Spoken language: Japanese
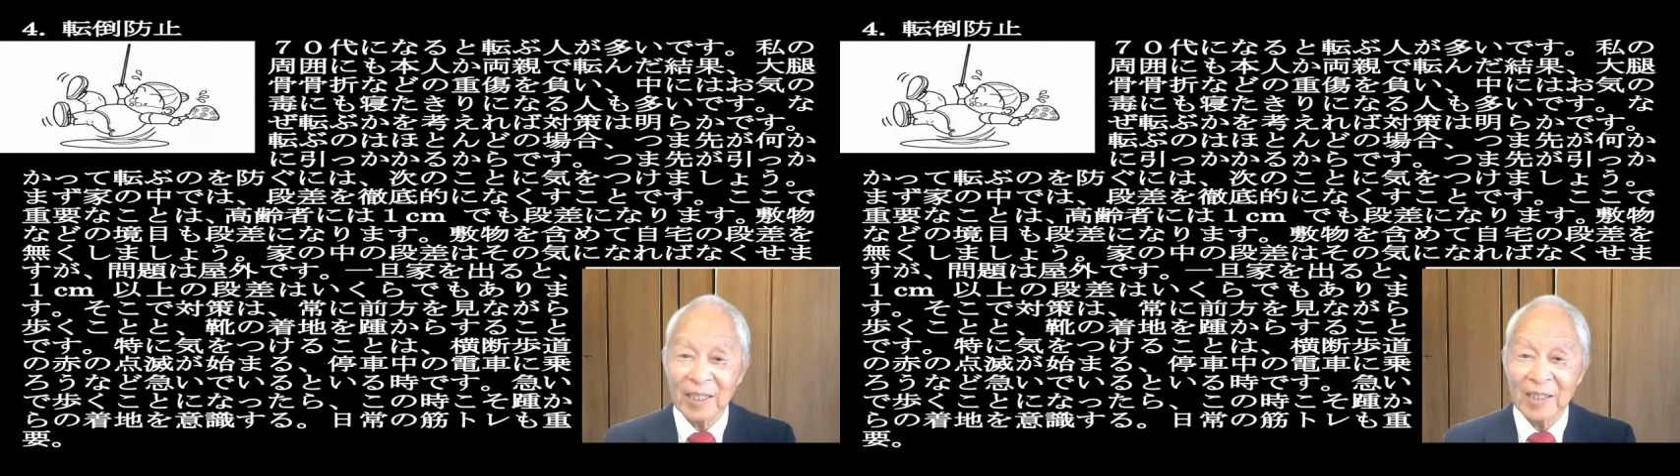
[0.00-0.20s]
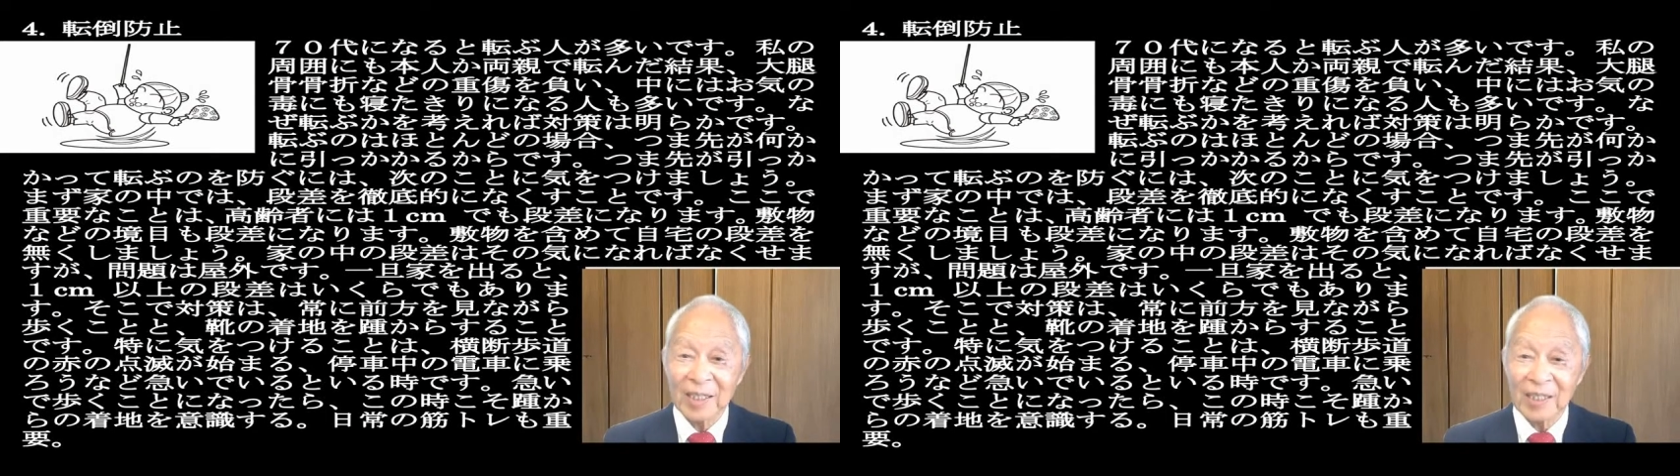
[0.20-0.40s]

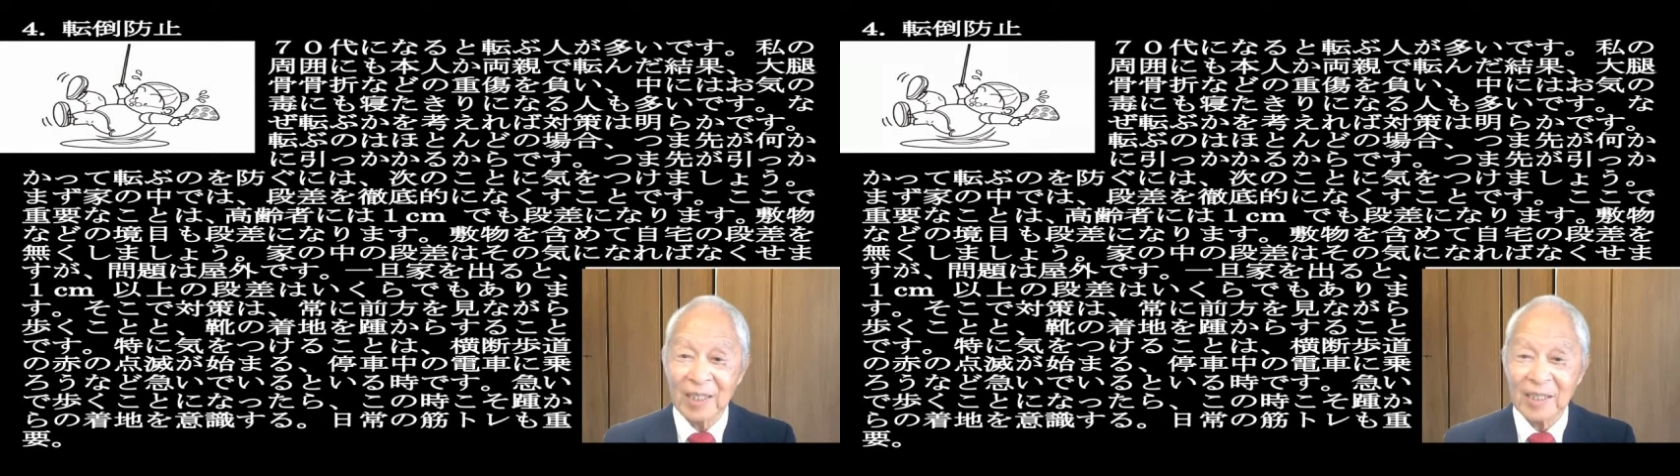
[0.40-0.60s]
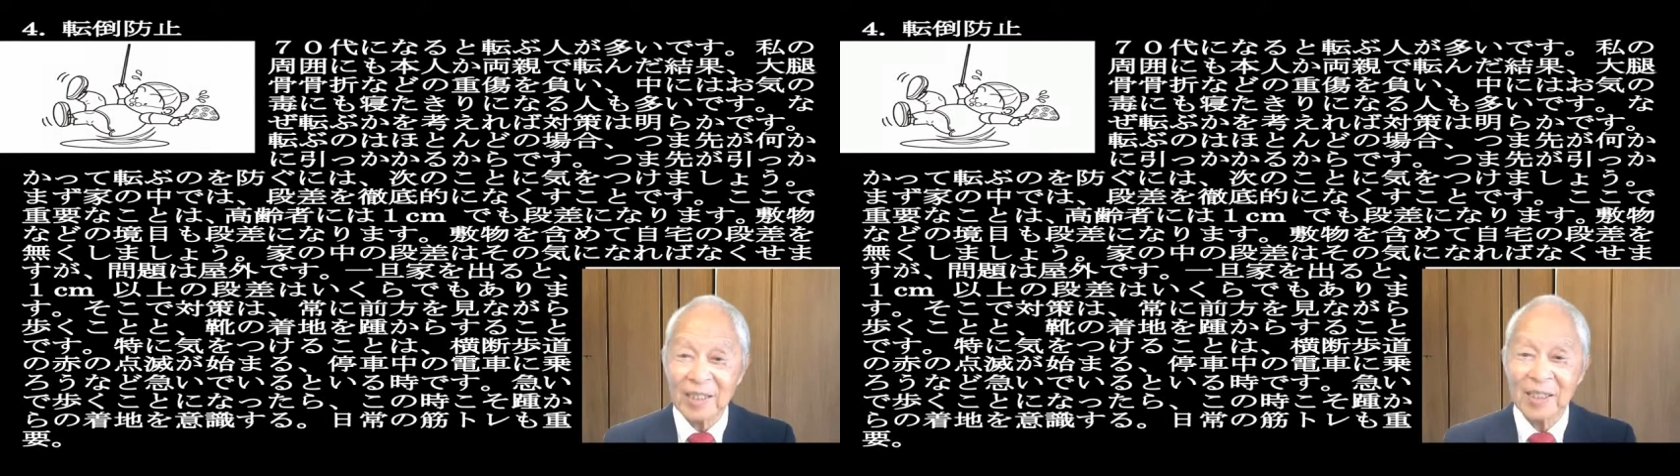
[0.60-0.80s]
厚さ
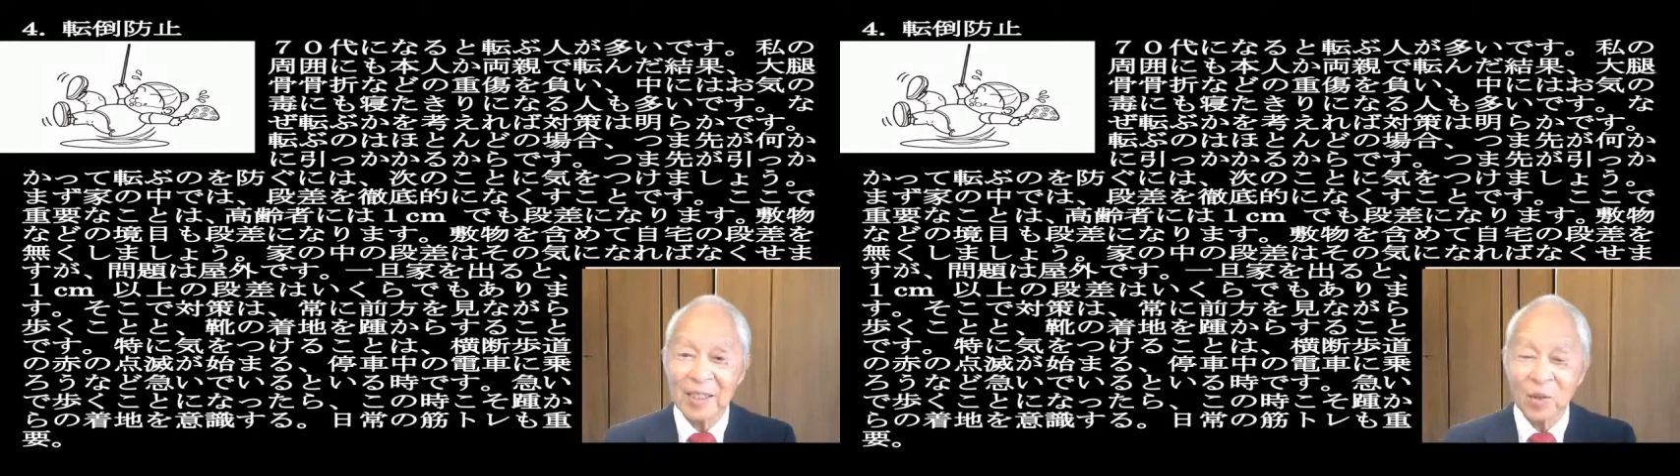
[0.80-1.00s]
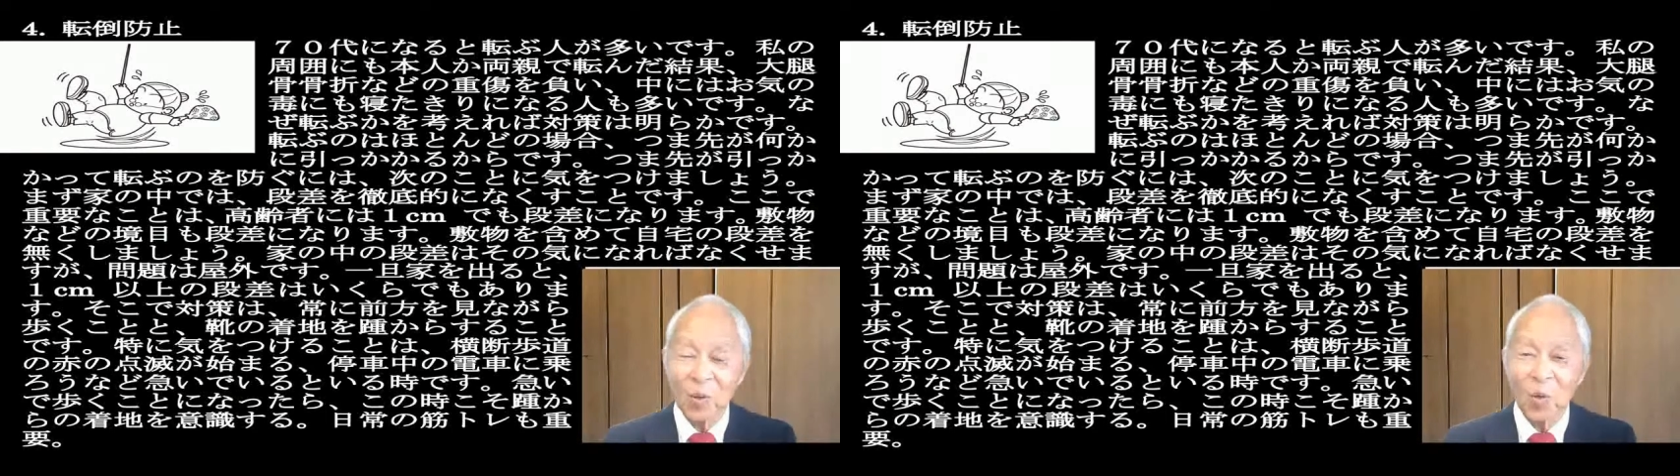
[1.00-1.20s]
3センチの